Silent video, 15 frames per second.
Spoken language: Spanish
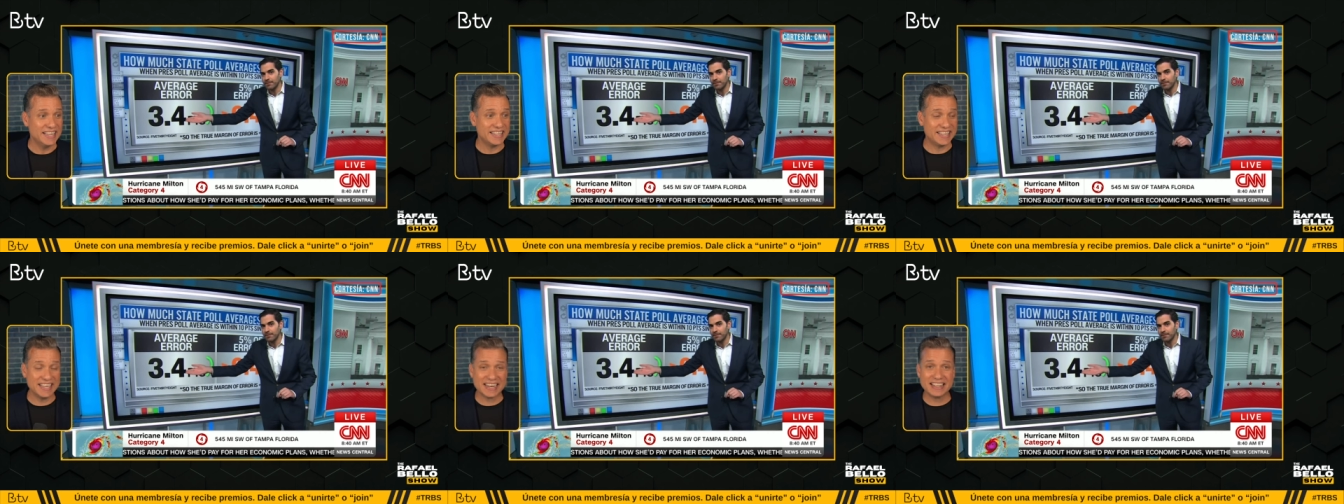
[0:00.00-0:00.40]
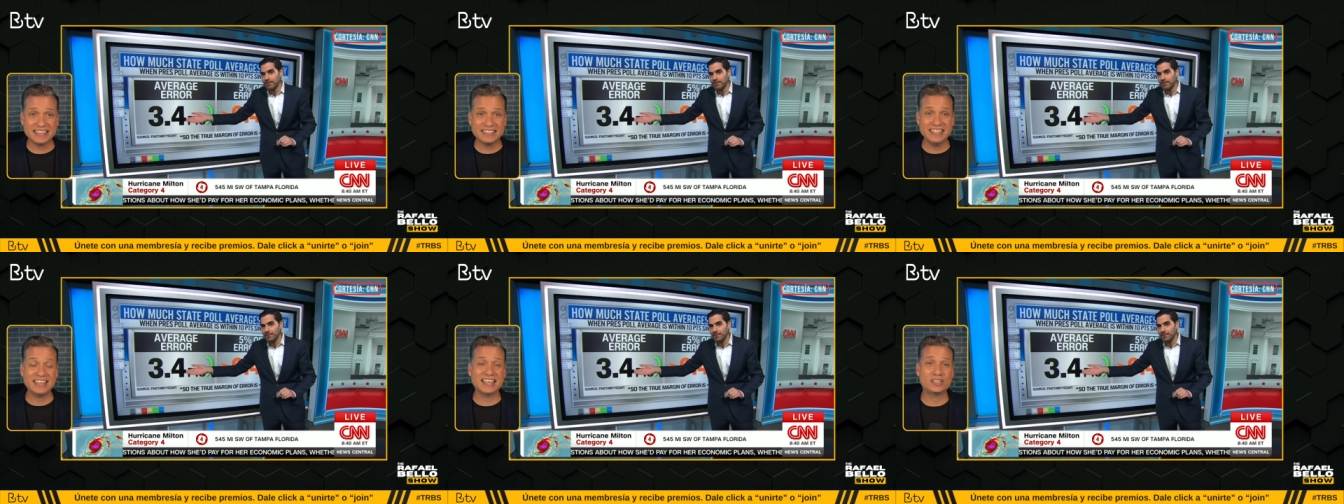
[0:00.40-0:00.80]
Quiere
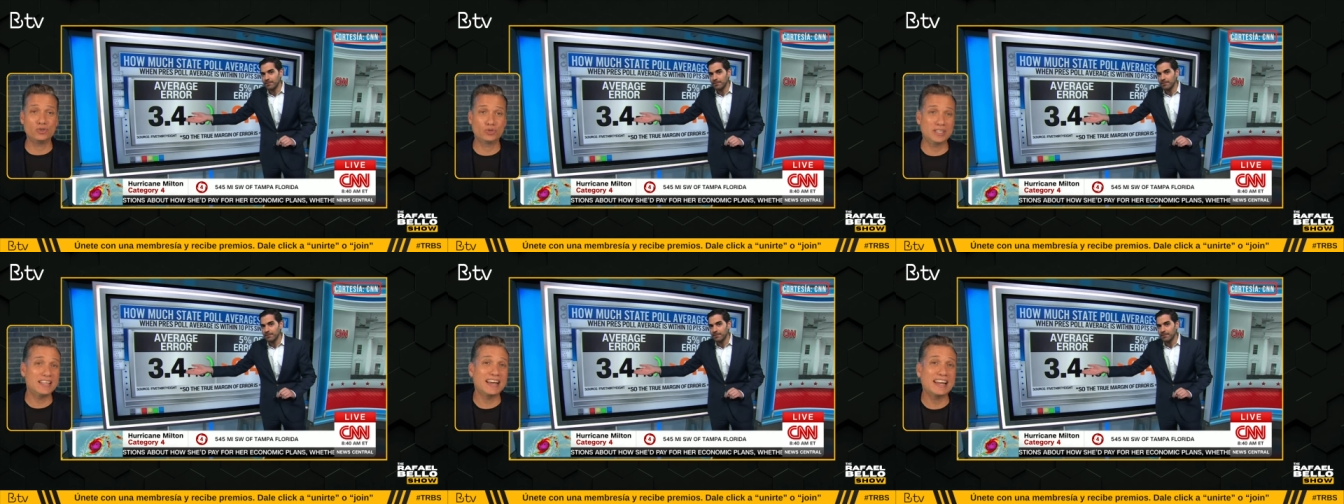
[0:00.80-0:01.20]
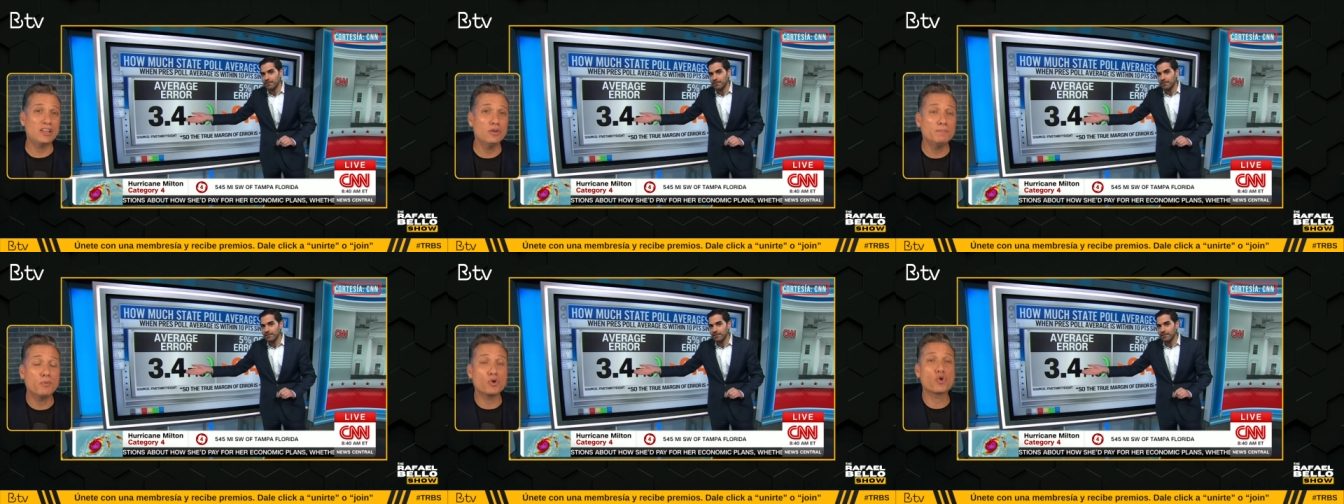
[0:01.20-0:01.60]
decir que si usted está
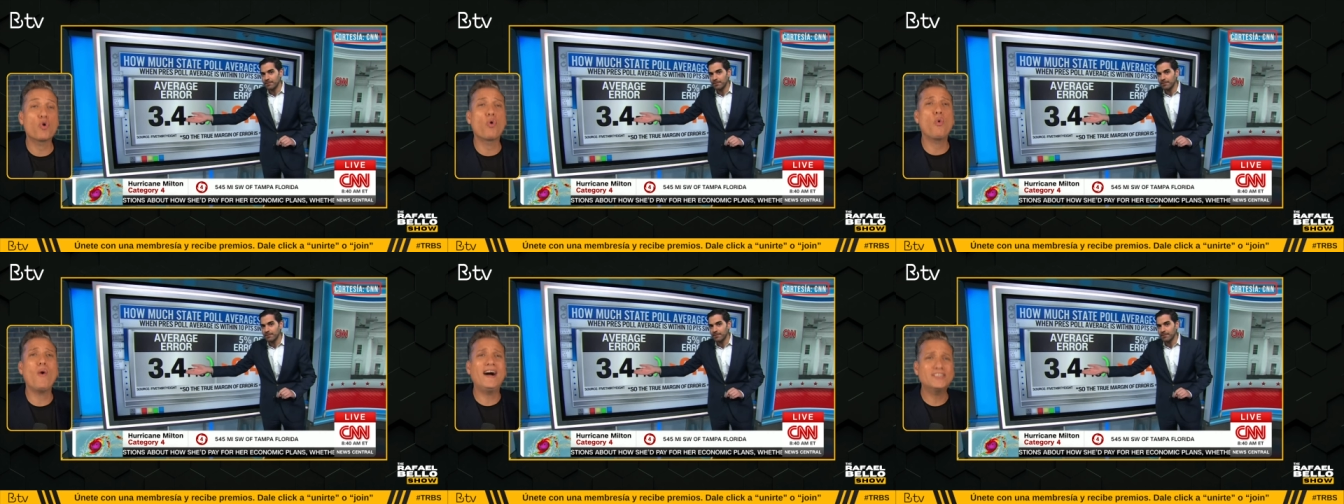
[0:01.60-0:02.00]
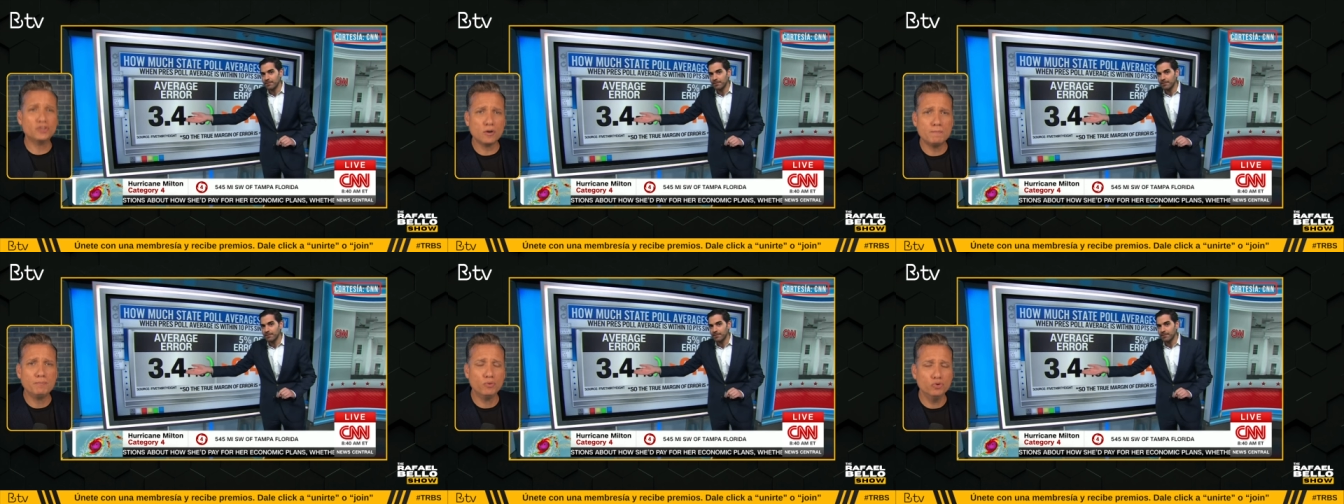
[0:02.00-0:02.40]
ganando por
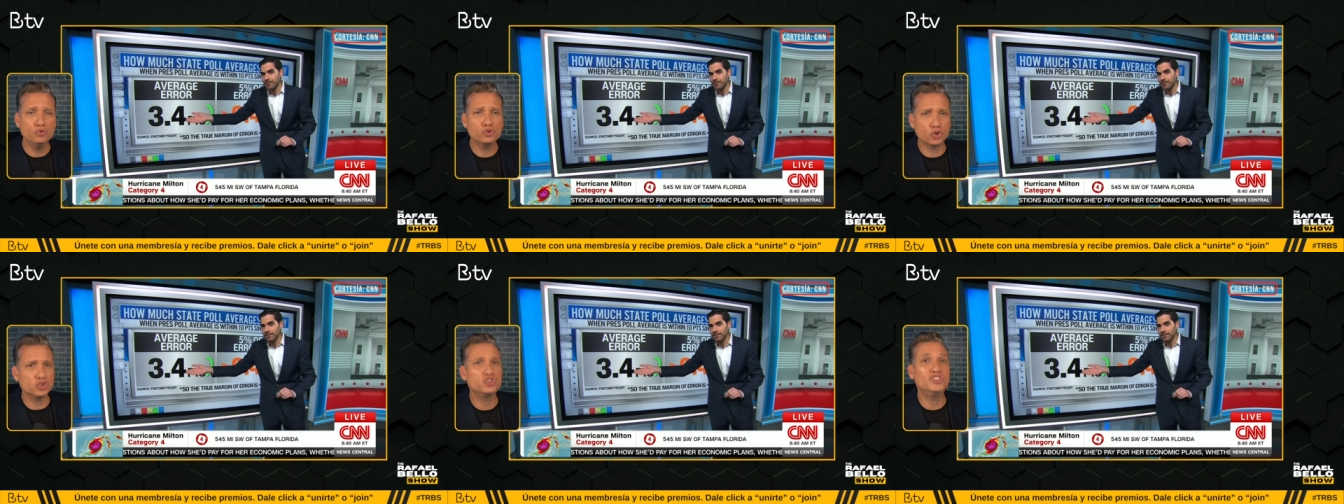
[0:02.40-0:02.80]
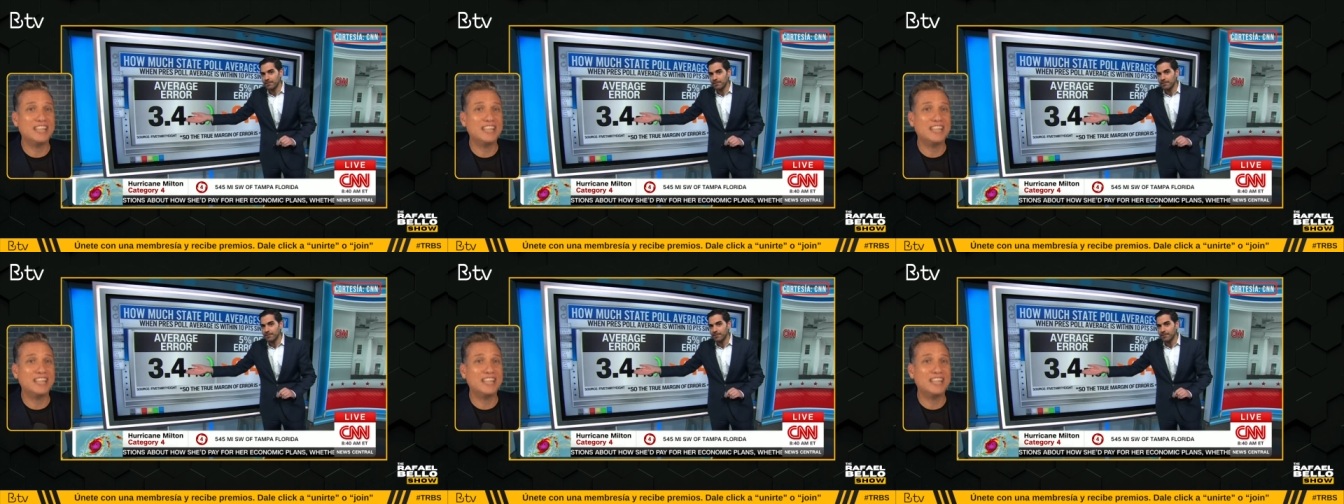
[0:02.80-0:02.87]
cuatro puntos,